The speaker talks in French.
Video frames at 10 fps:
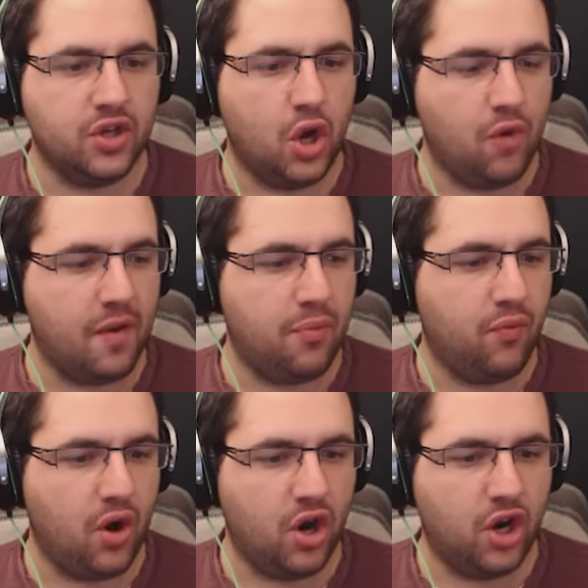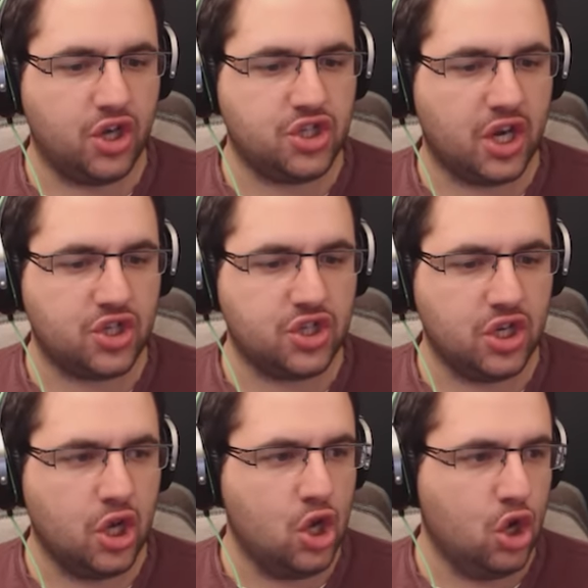On va pouvoir
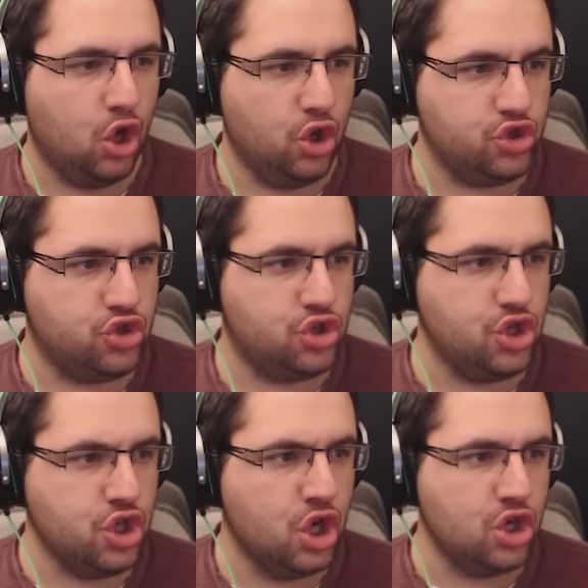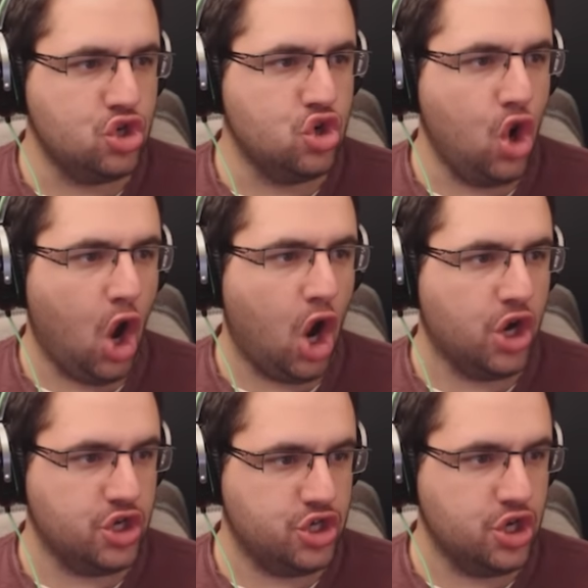recharger le Sea
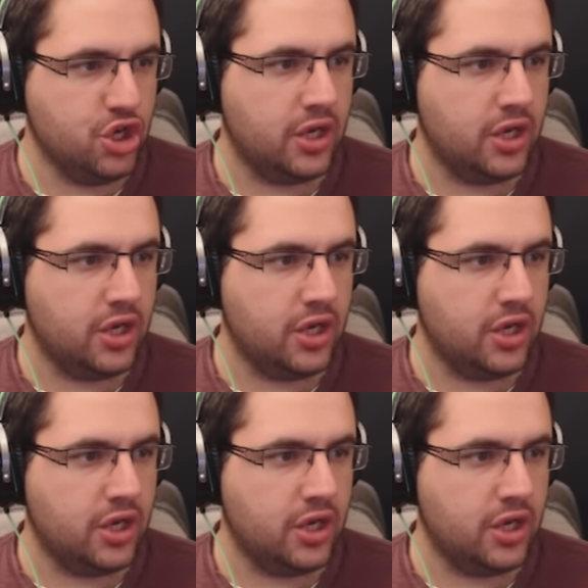Glide.